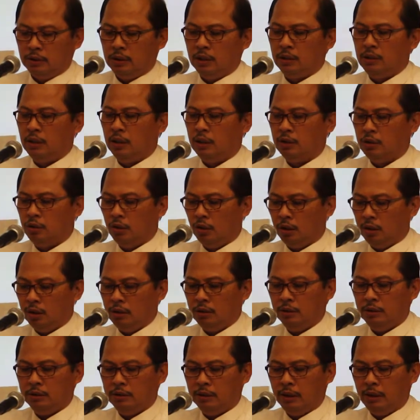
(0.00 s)
sejajar
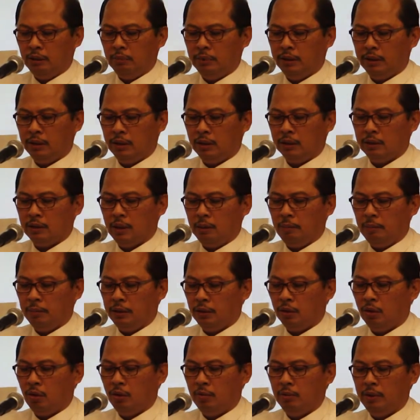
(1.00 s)
jor, dan meningkatkan
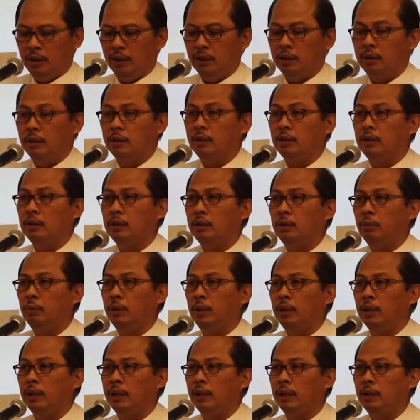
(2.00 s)
perekonomian
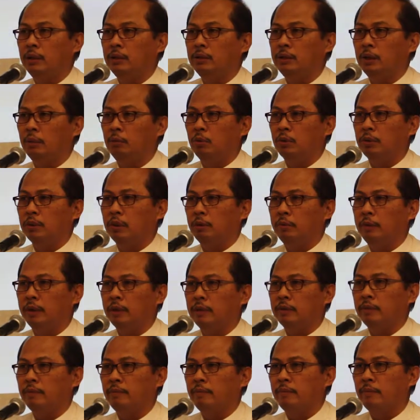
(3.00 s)
di wilayah
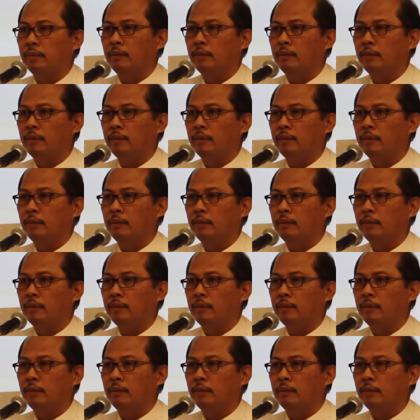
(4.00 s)
Jabodetabek.